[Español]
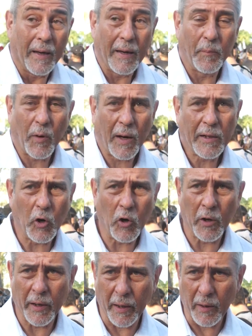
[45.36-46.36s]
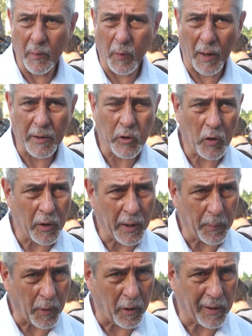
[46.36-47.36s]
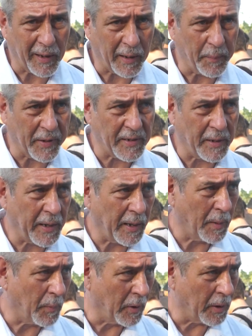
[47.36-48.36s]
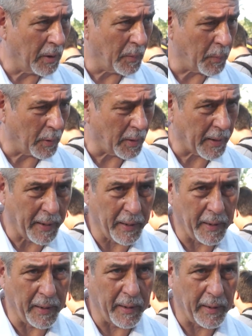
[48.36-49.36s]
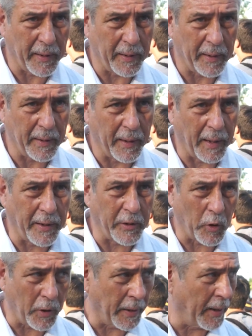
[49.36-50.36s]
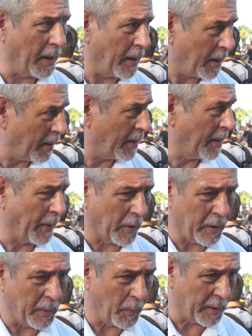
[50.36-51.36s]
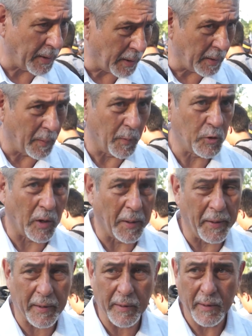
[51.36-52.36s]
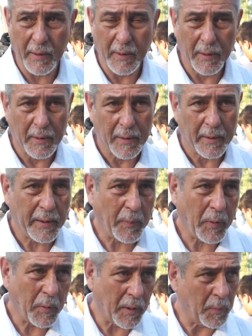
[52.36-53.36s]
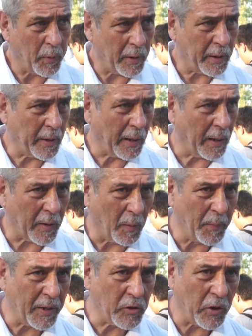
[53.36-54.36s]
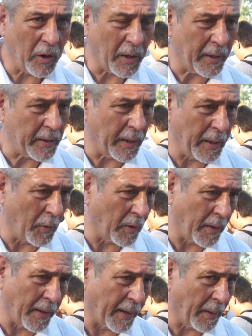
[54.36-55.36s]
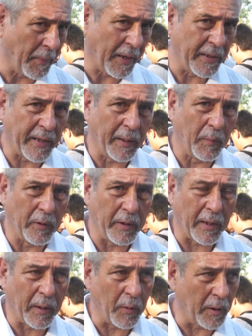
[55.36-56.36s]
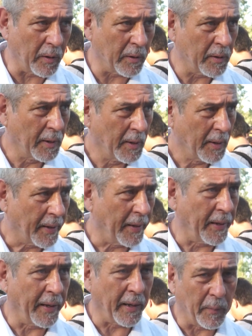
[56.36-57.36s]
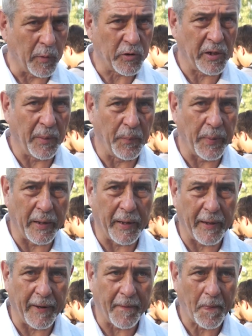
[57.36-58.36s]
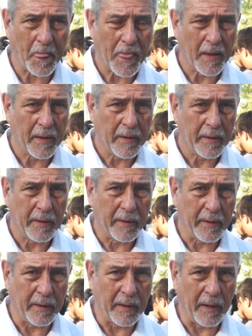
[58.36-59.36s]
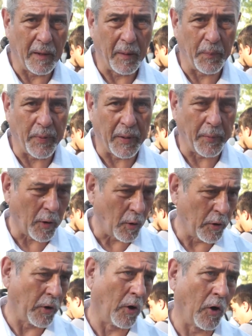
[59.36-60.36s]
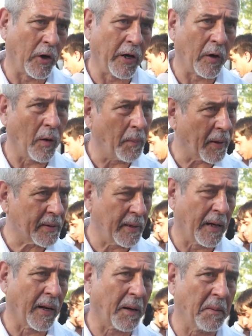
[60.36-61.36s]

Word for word: Y por la historia, digo, por la historia, por lo que representamos, digo, porque en la historia del peronismo ha tenido mucho que ver y después, bueno, por esta convicción que tenemos desde que militamos y que, bueno, generamos siempre eh, primero lo ideológico a partir de las